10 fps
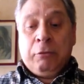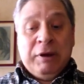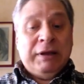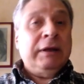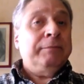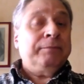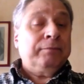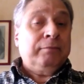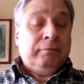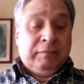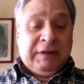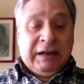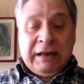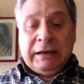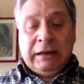E quindi
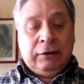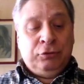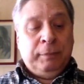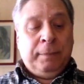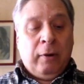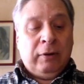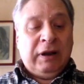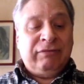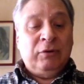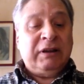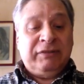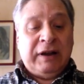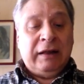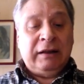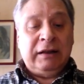Galiani anticipò la famosa
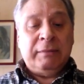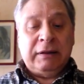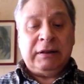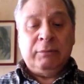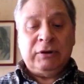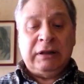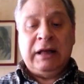frase di Massimo